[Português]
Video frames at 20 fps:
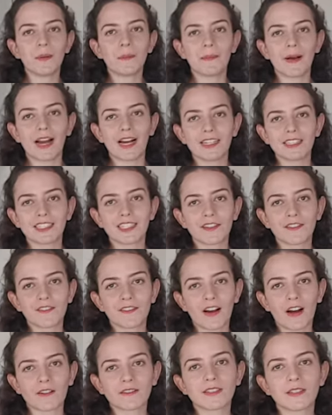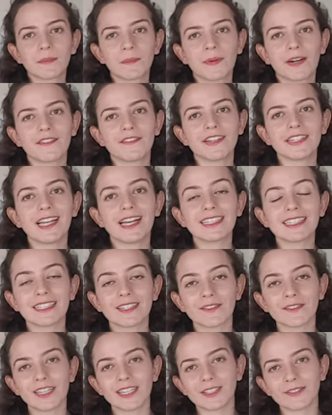parte que falta para a
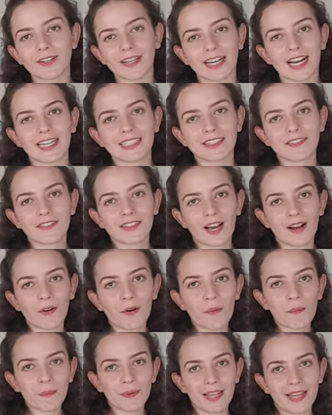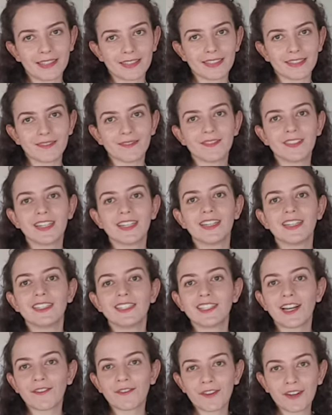vedação da sua casa ficar completa.
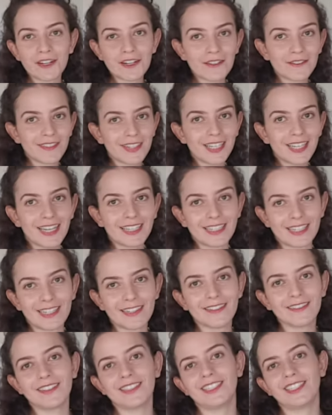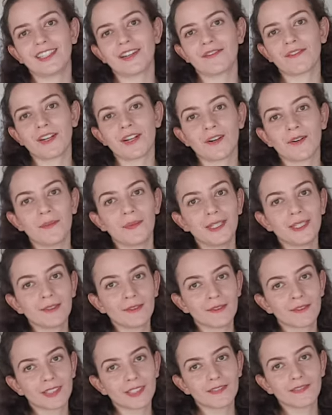Já foi a alvenaria e já foi a
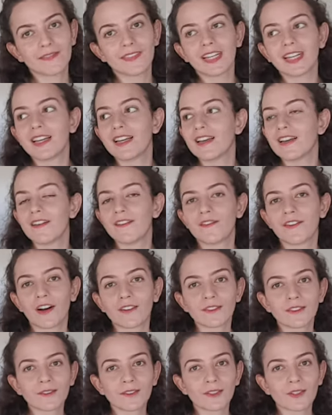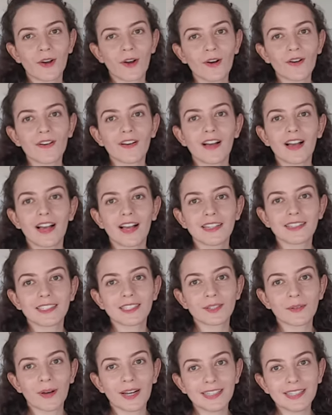cobertura. Faltam só as
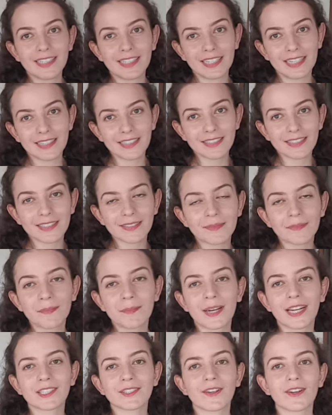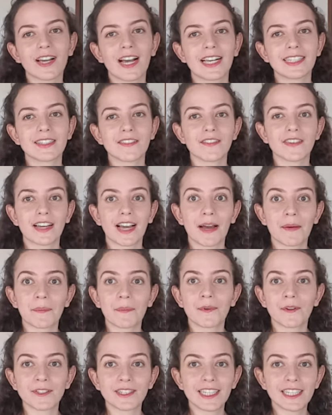esquadrias para a sua casa ficar
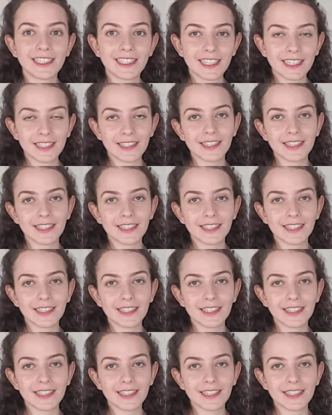protegida